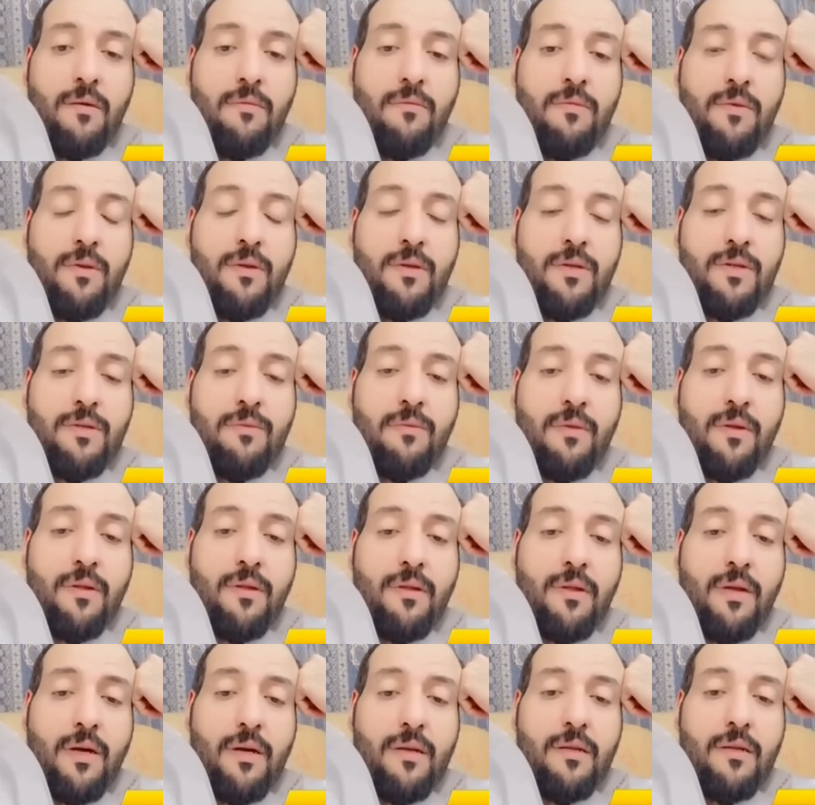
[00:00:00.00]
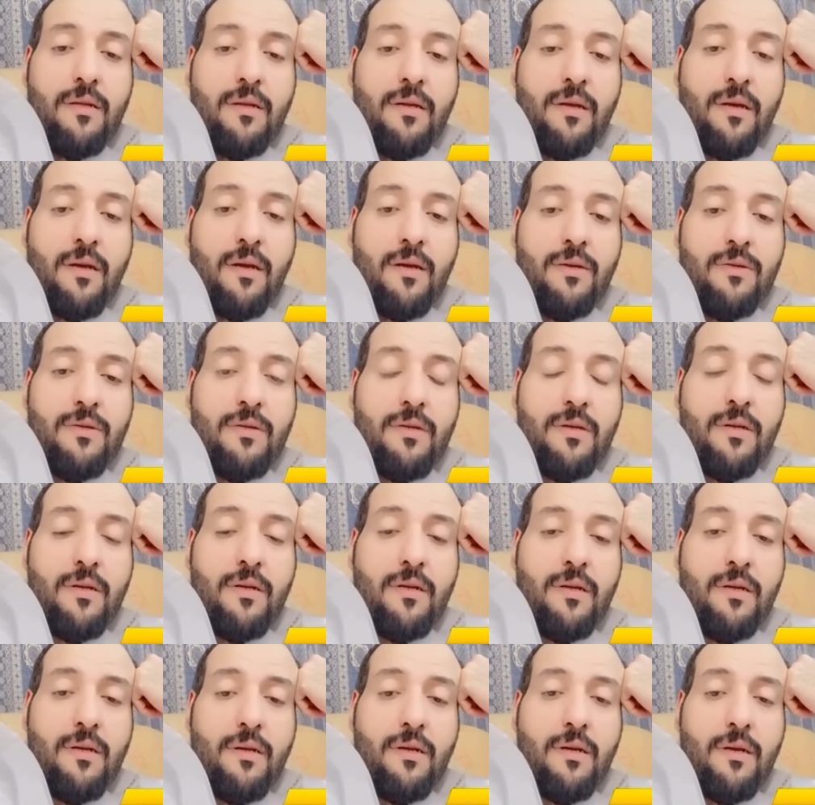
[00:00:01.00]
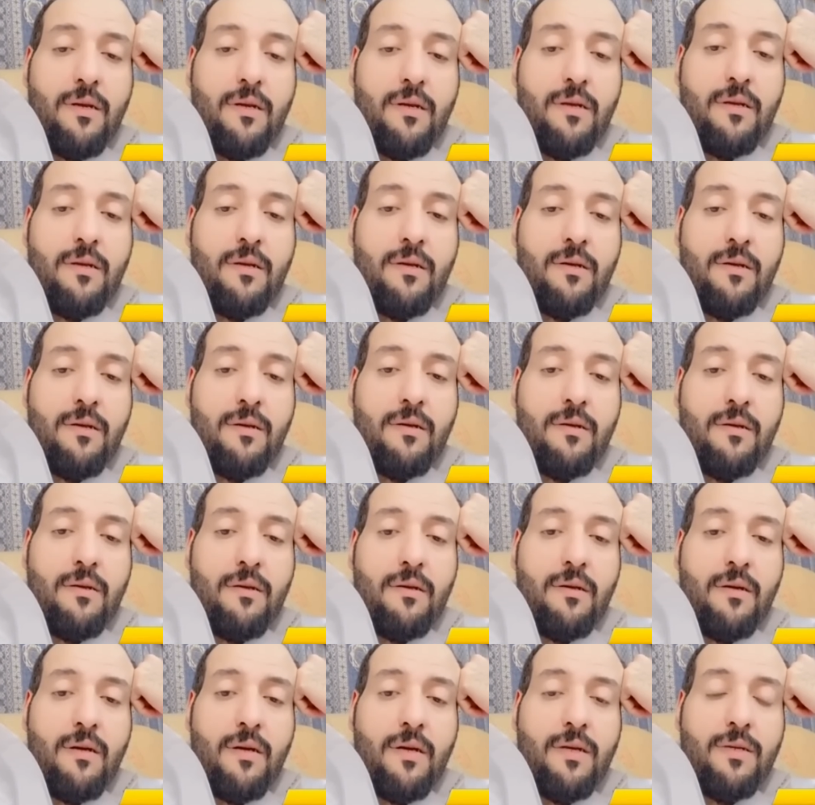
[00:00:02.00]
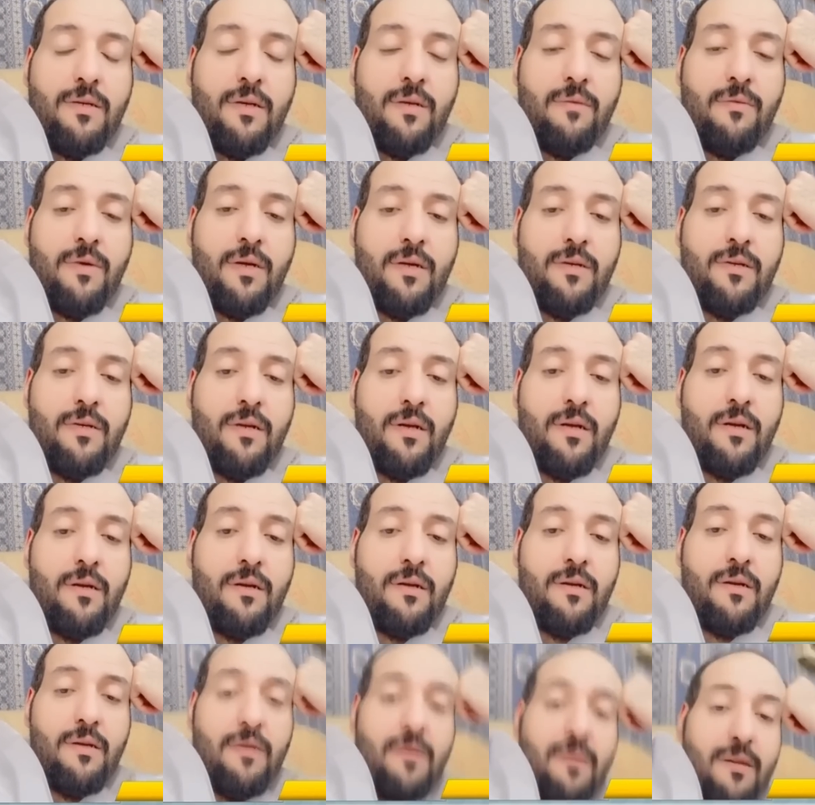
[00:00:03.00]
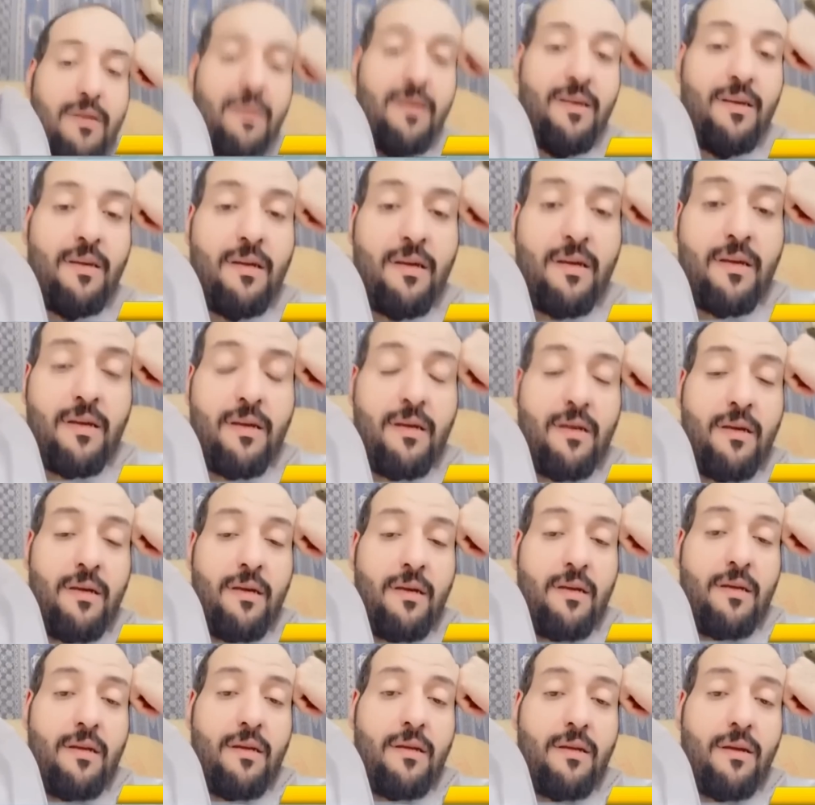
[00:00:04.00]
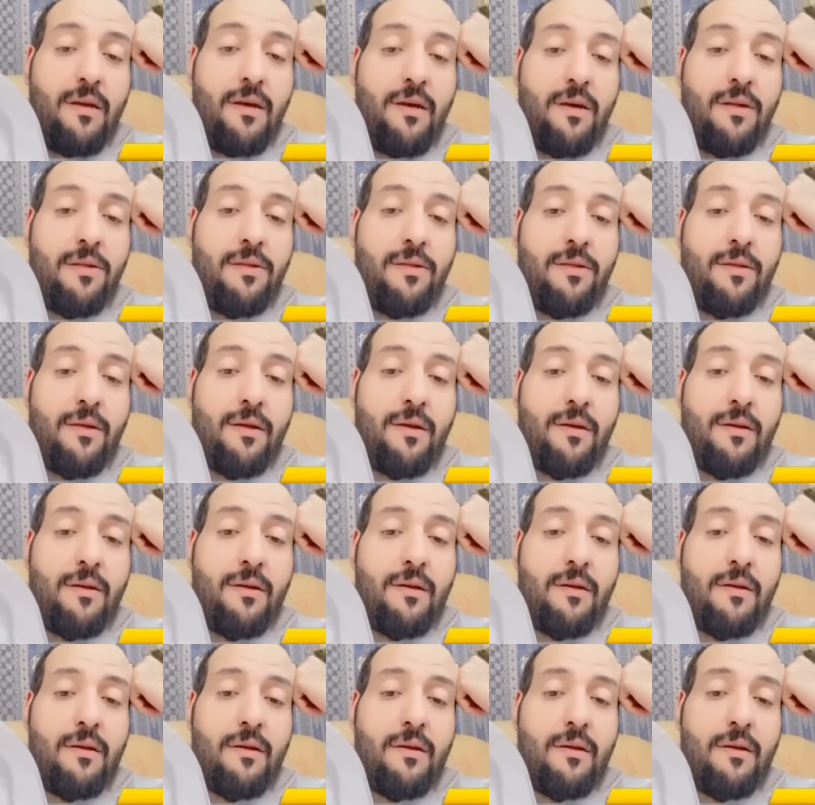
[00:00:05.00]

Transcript: بالنسبة للضغط اللي حاصل للهلال أخشى ما أخشى أنه يتأثر